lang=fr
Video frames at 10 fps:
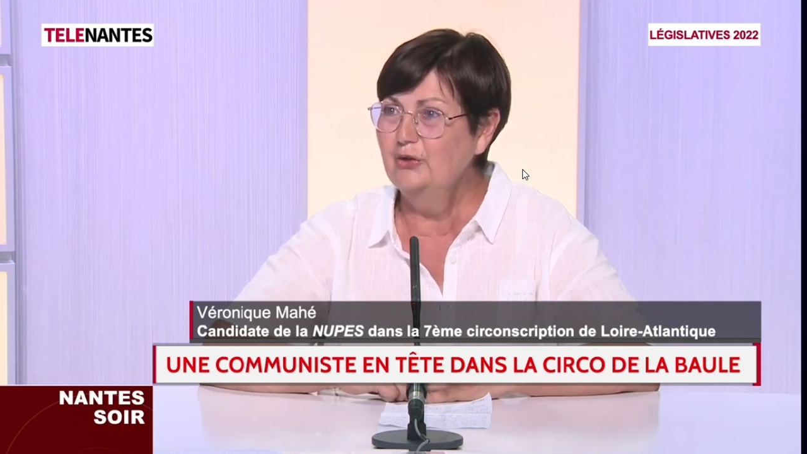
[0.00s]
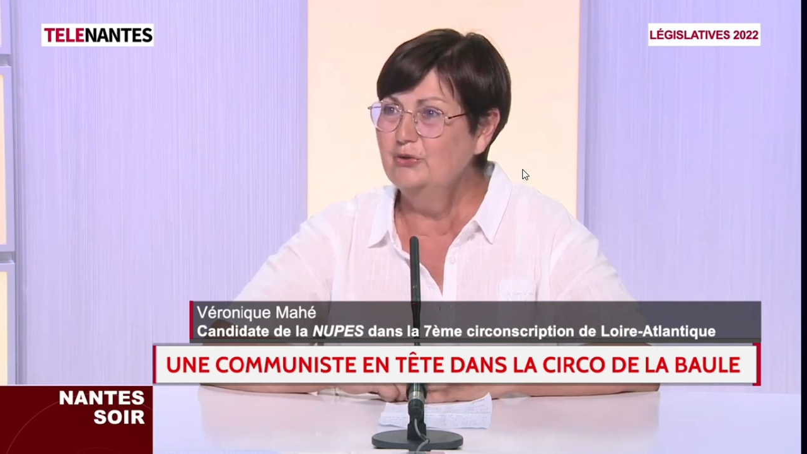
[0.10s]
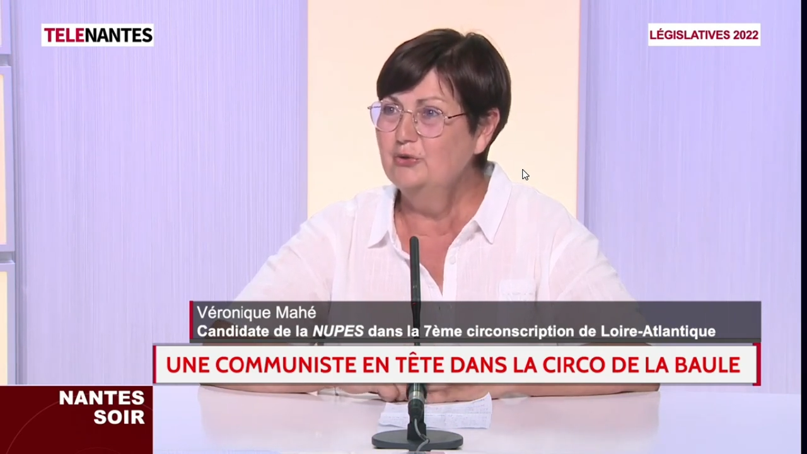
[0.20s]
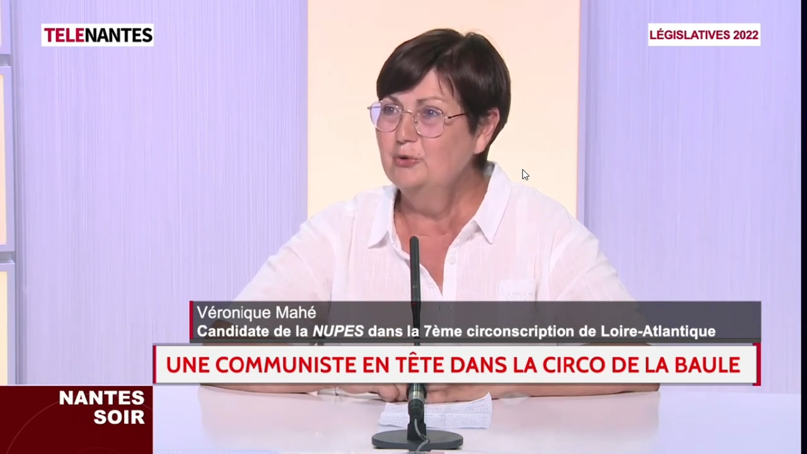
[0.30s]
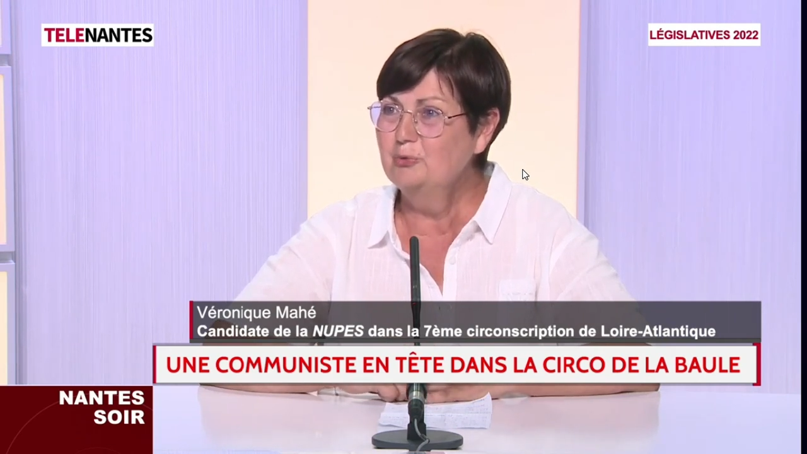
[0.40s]

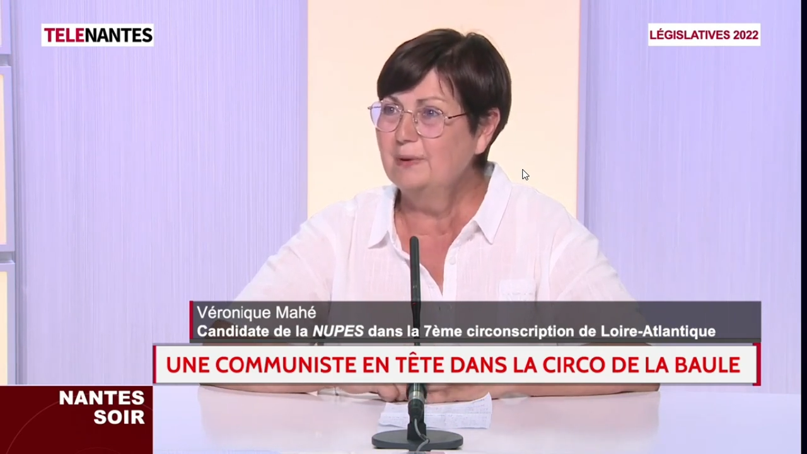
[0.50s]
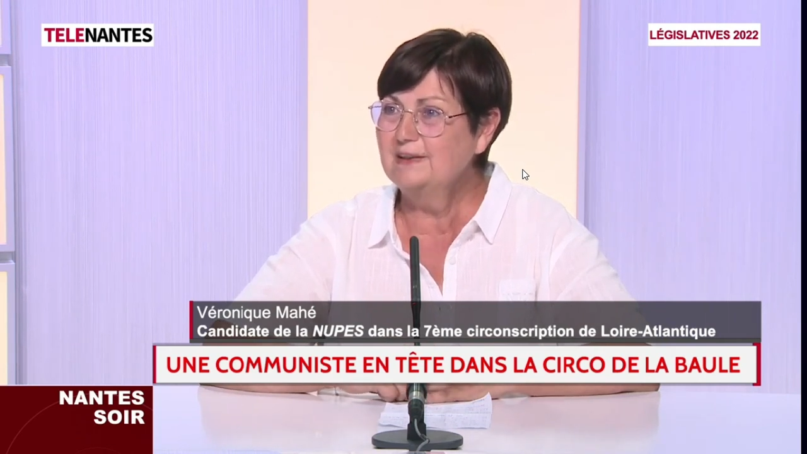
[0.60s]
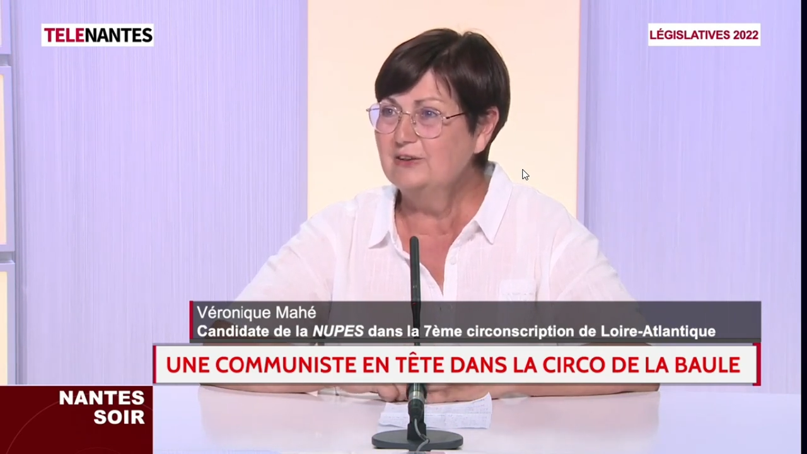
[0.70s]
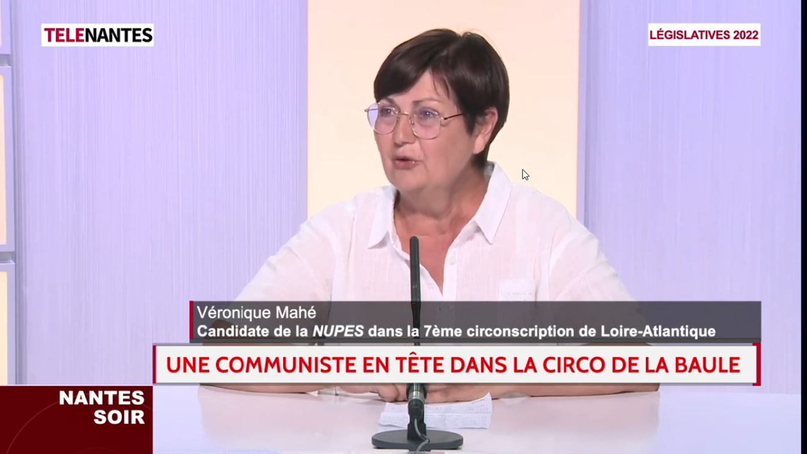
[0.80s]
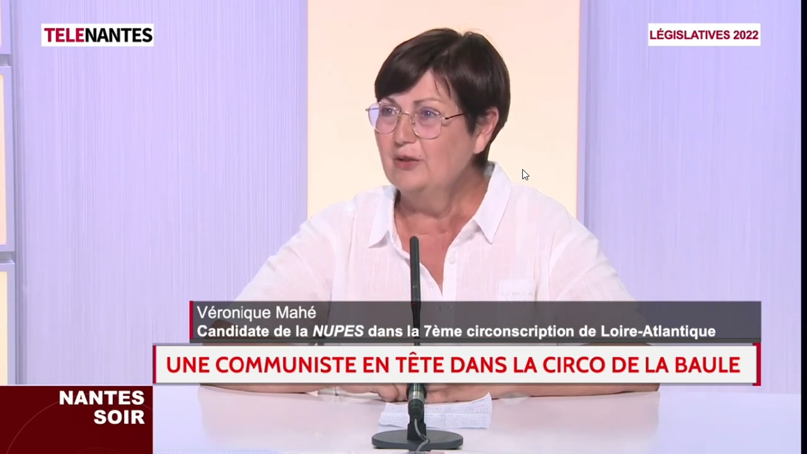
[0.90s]
du
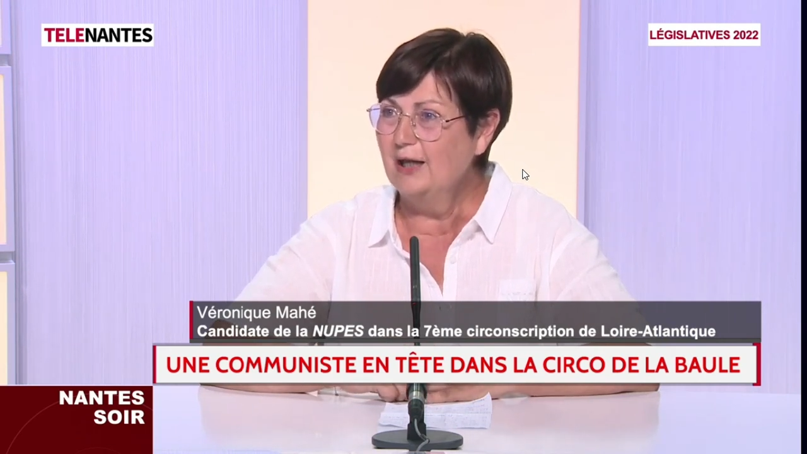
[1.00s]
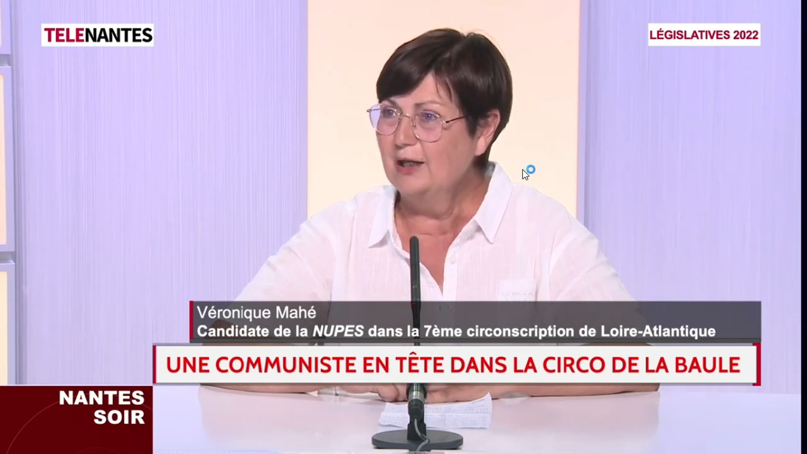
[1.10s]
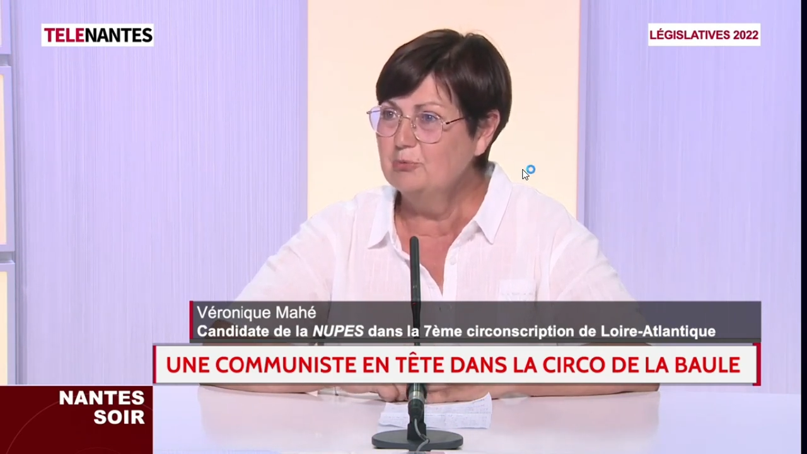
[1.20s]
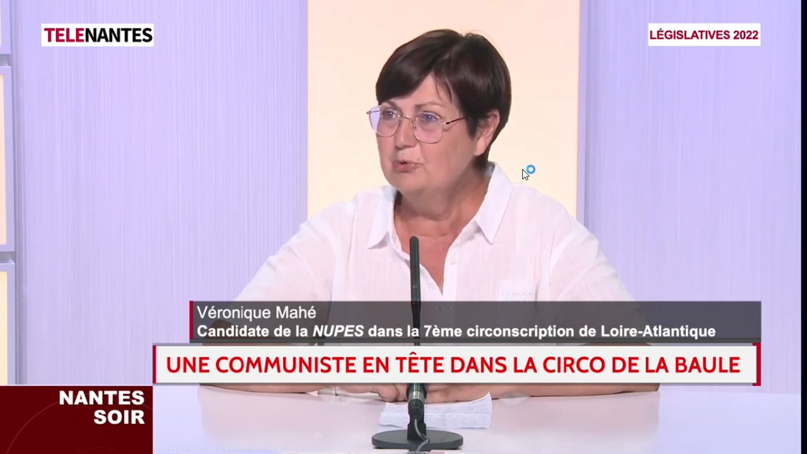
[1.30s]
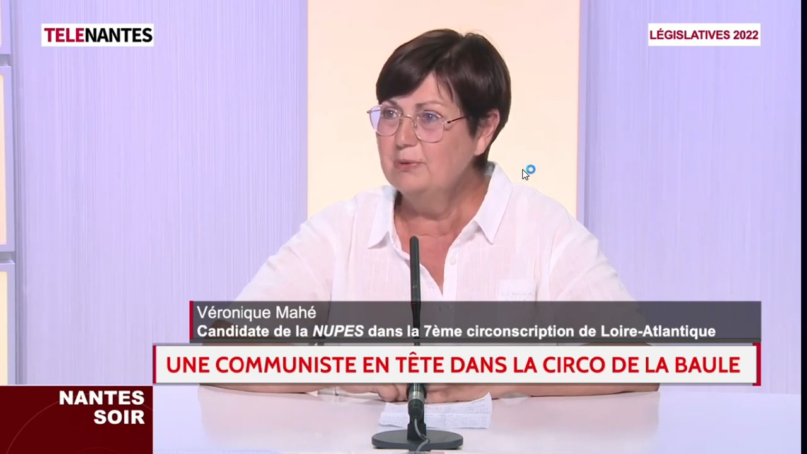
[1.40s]
président de la
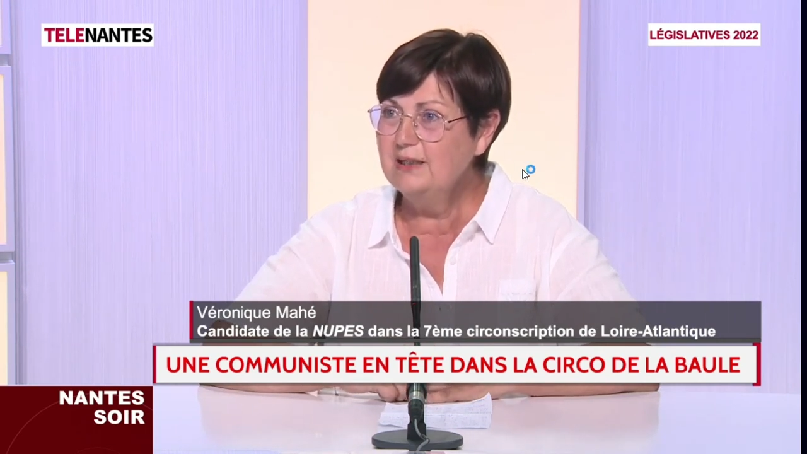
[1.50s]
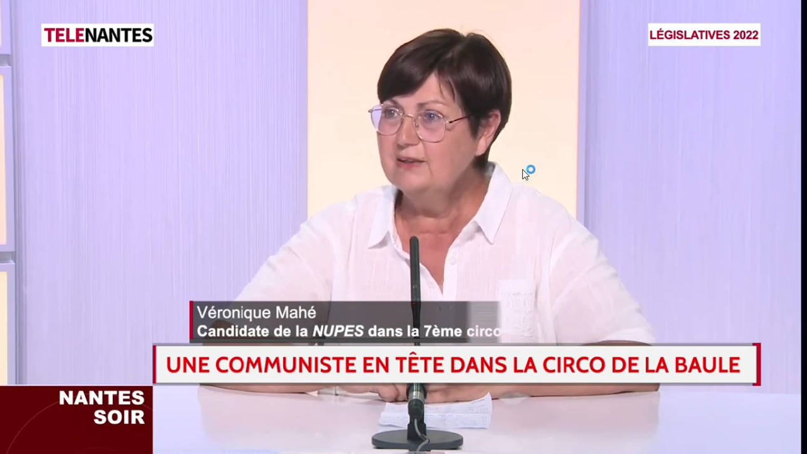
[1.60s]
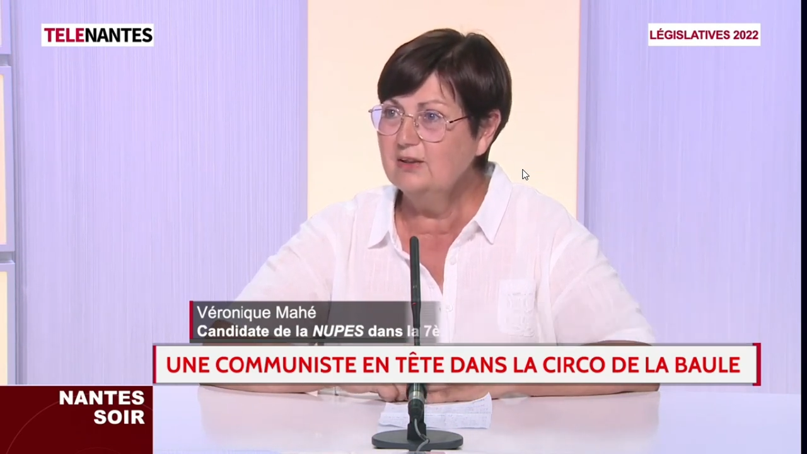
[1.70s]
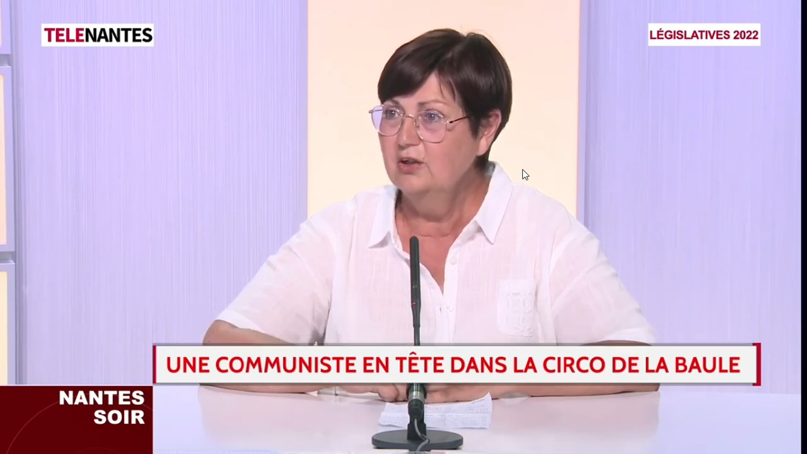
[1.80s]
République. Ce,